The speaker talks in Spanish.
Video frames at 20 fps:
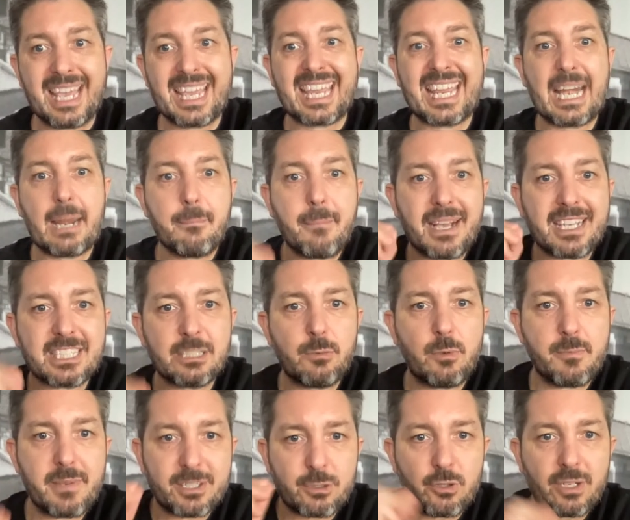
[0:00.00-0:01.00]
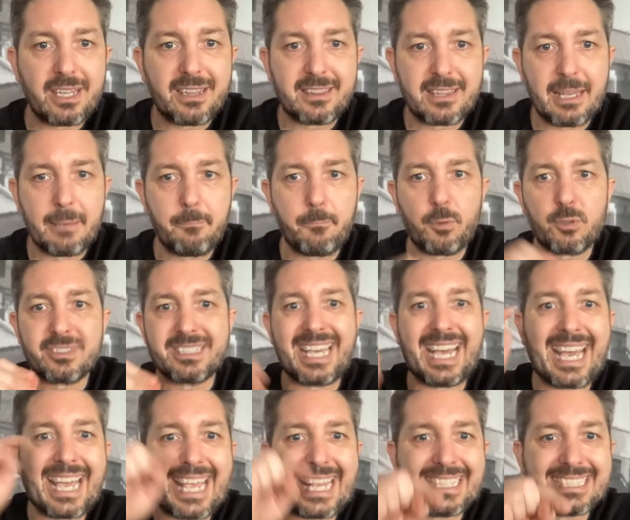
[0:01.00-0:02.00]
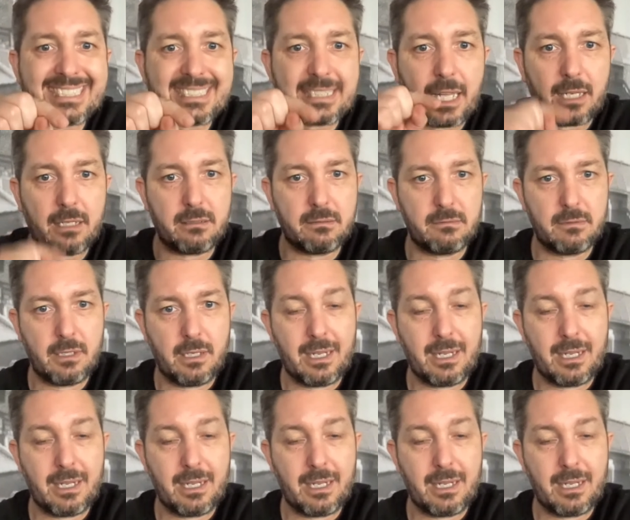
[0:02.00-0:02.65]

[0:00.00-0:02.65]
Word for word: que la máxima inversión en tiempo sea esta,